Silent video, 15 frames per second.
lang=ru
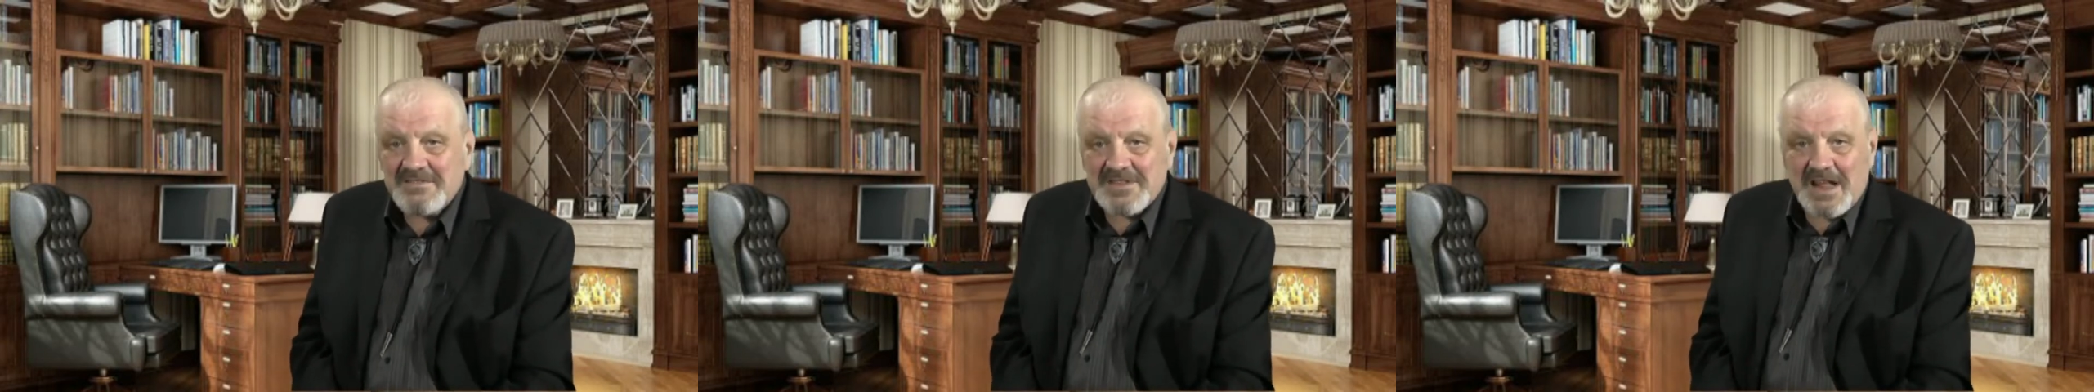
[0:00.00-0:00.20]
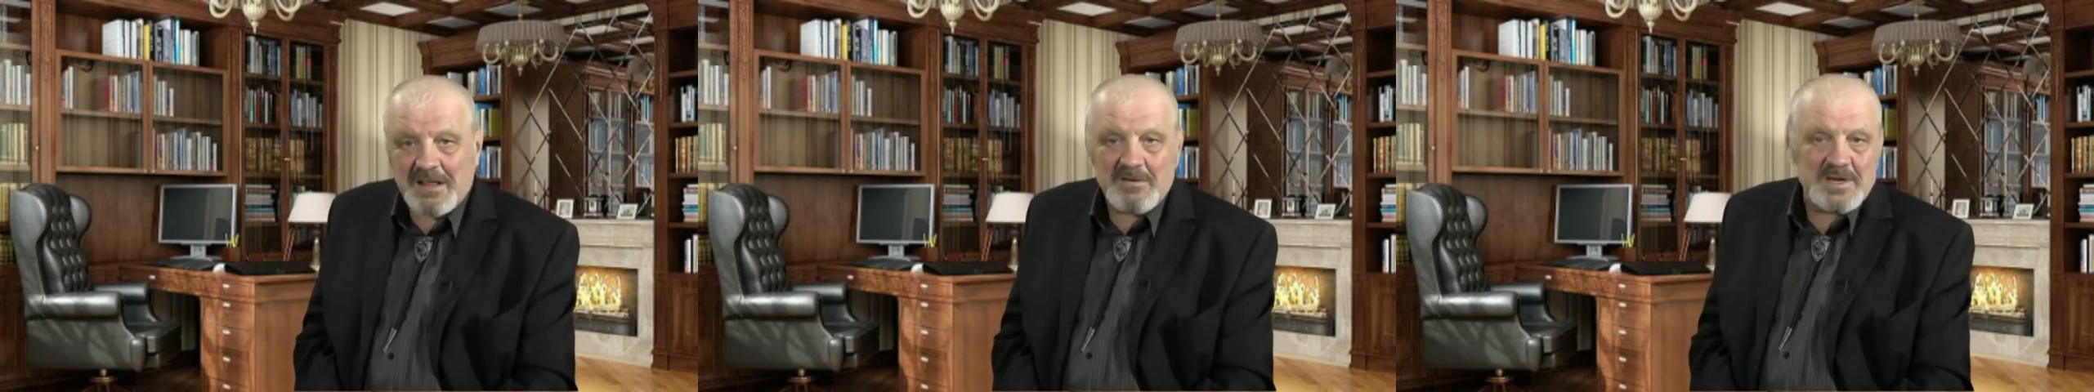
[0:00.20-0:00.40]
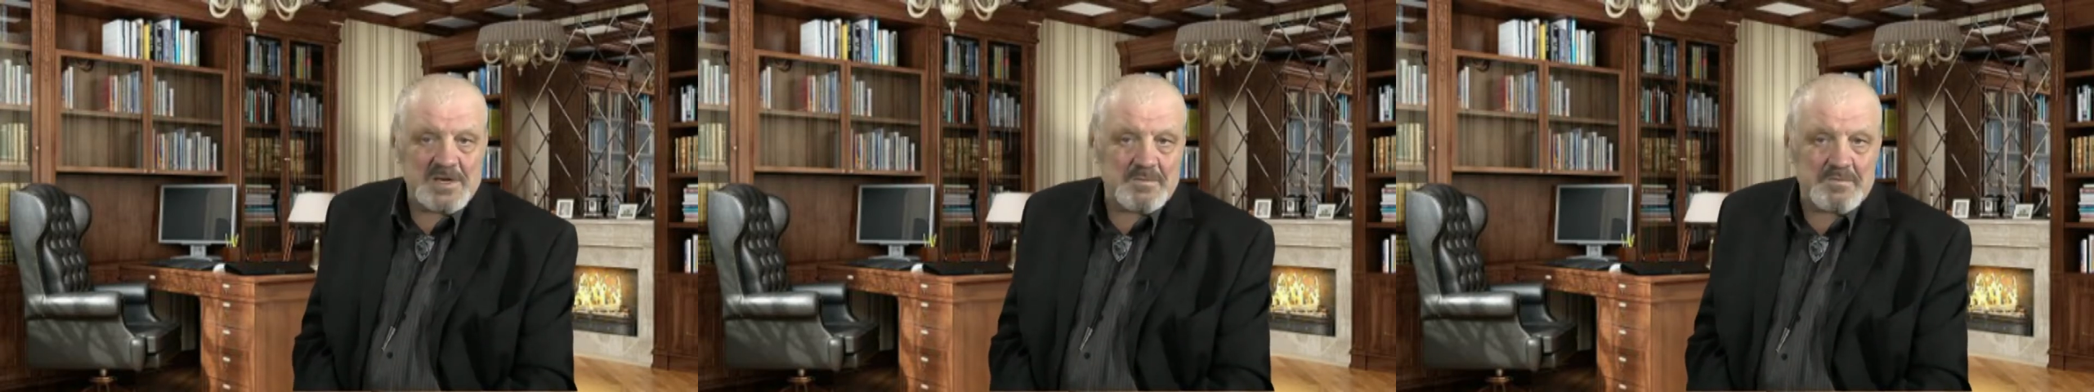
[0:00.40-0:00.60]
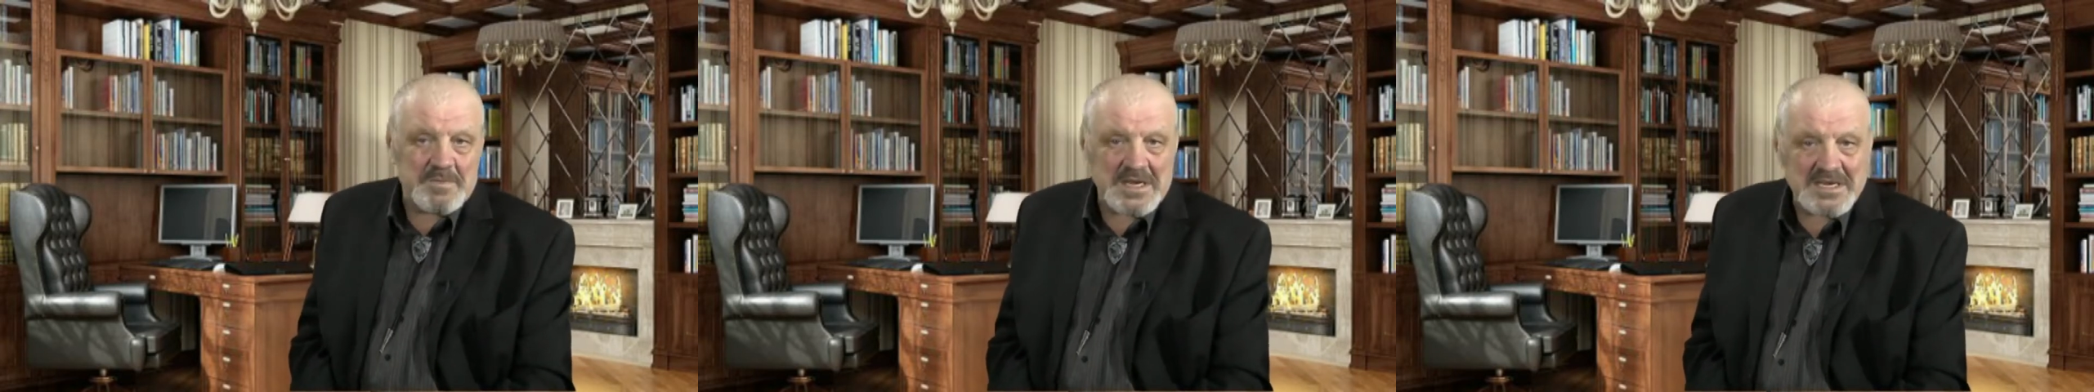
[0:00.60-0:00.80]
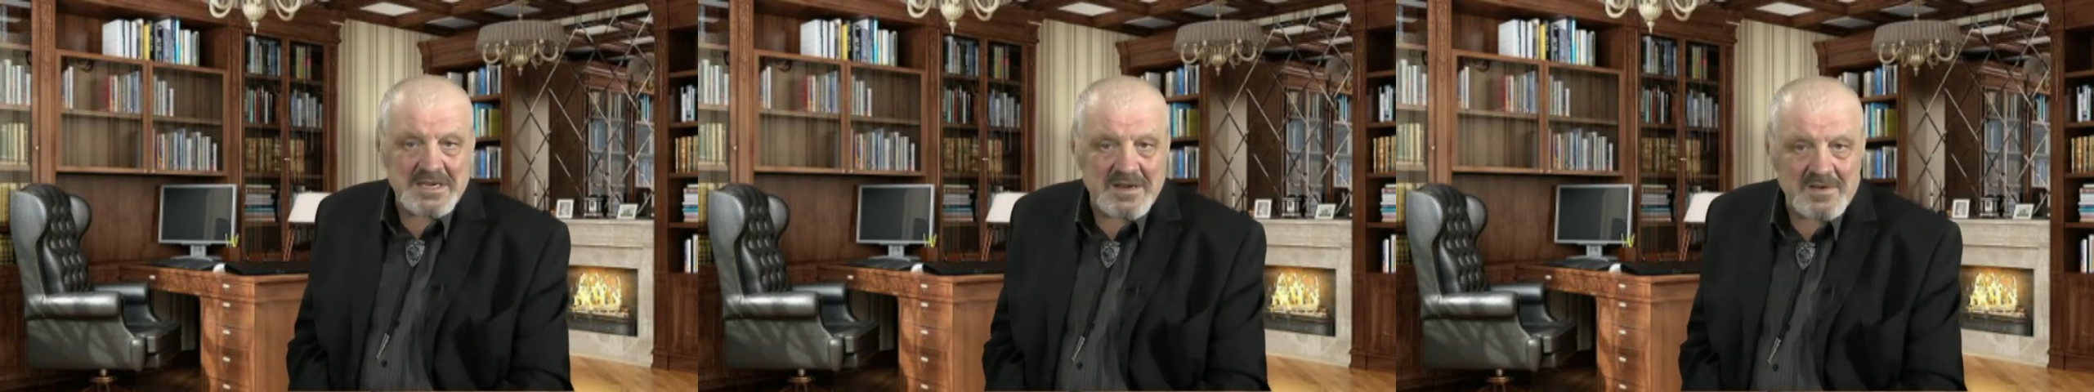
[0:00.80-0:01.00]
Второе,
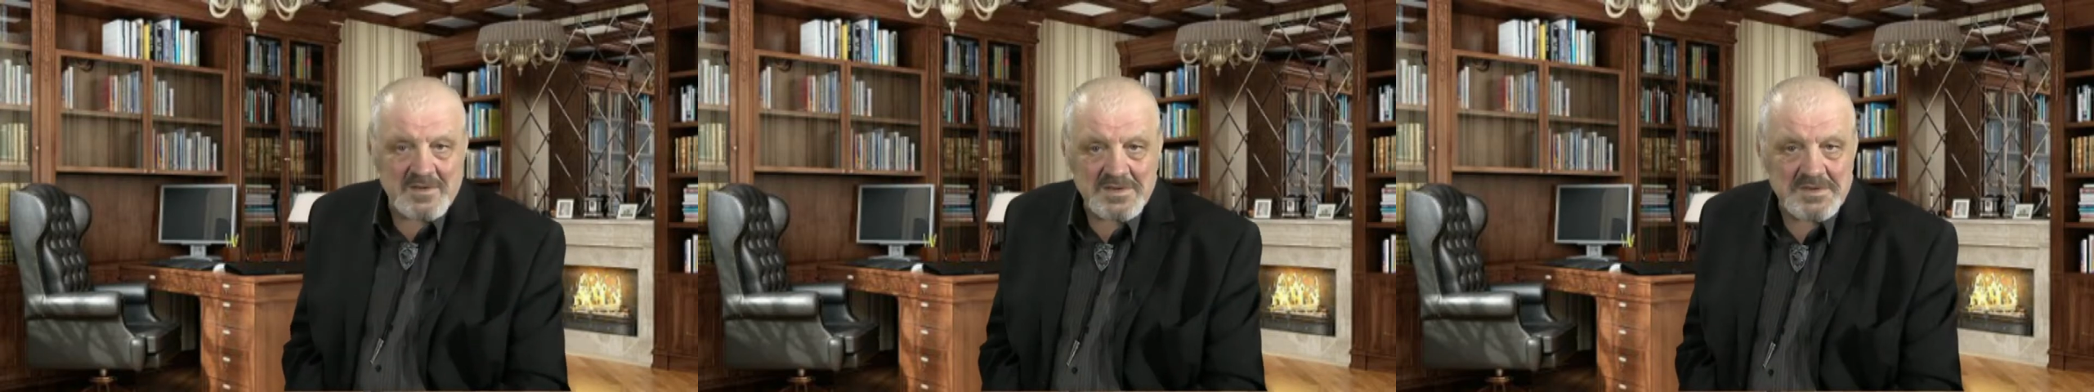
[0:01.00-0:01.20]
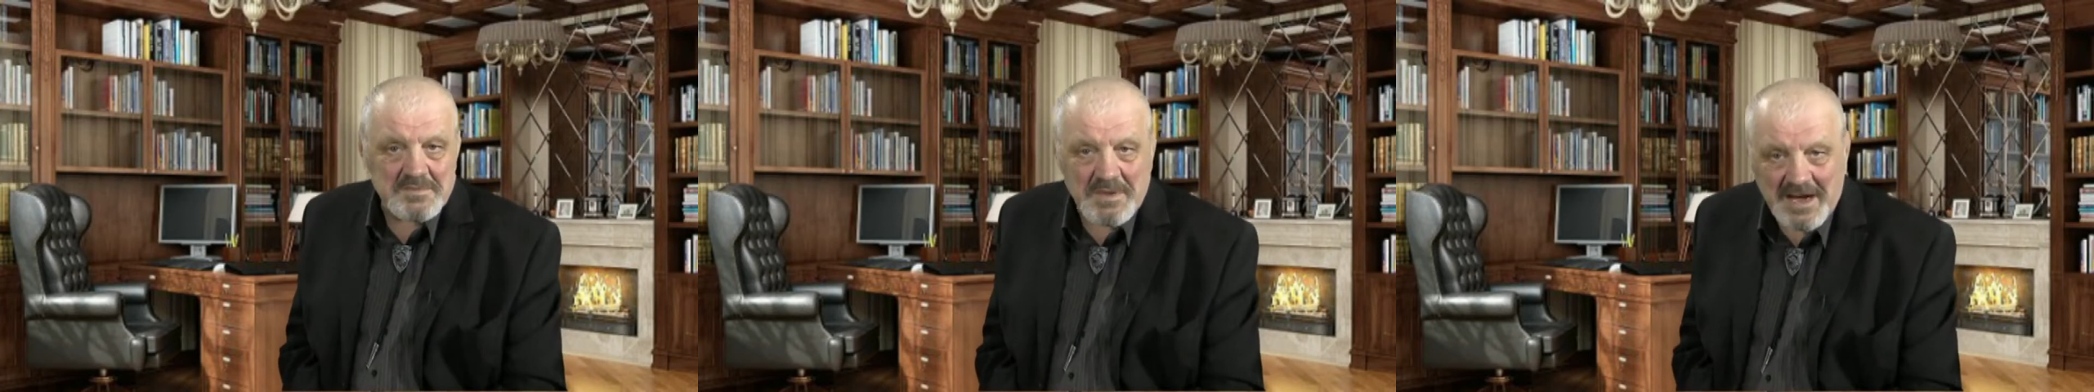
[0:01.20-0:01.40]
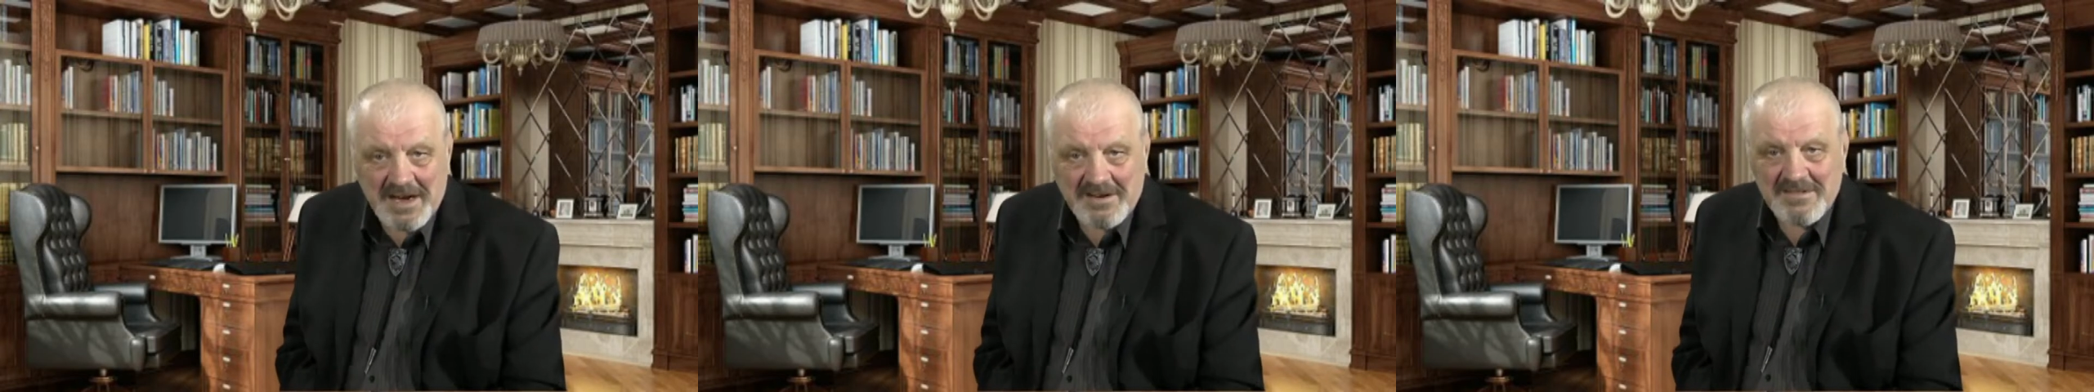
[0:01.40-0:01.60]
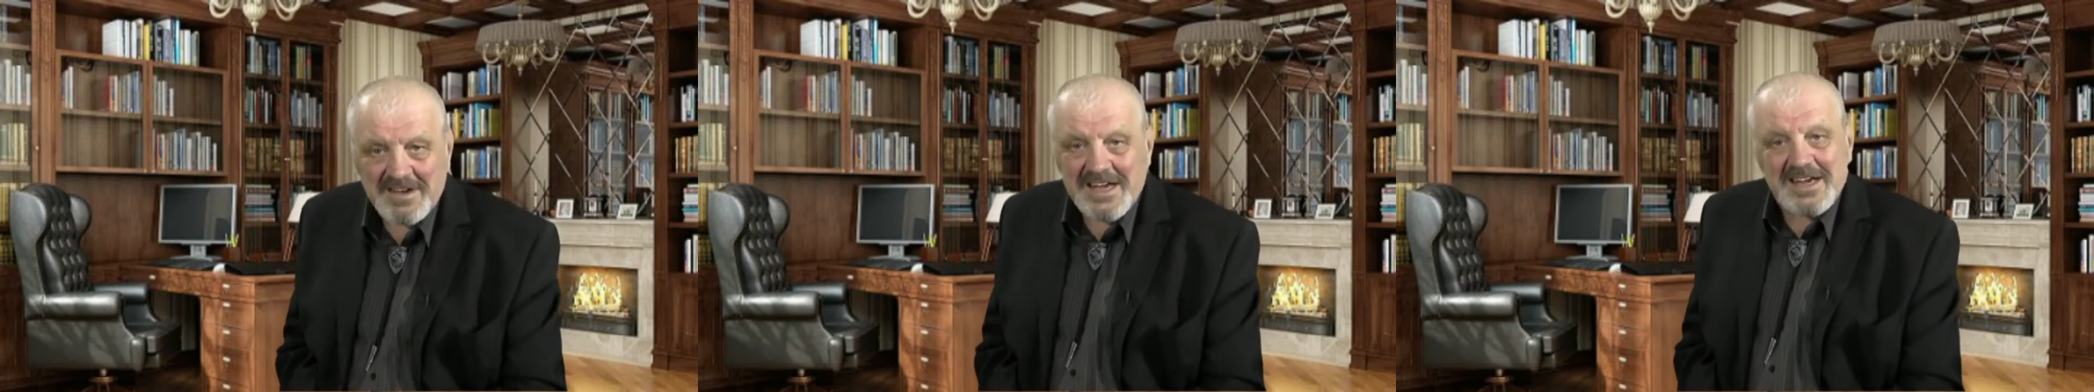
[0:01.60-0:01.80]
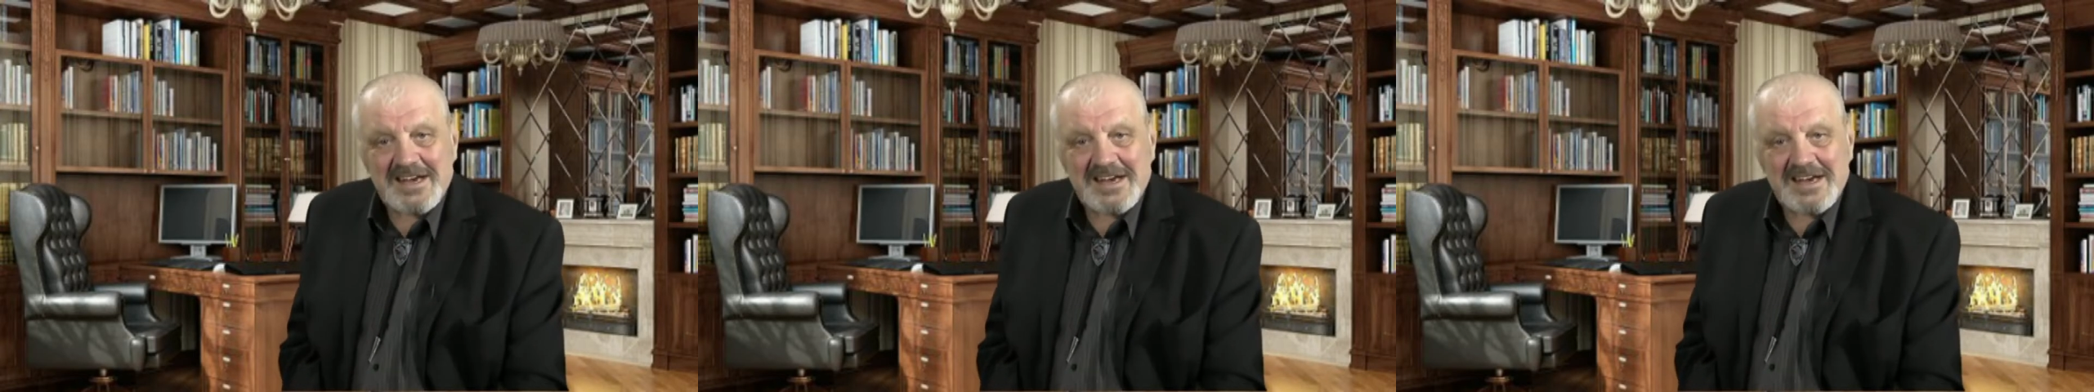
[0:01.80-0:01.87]
список успехов.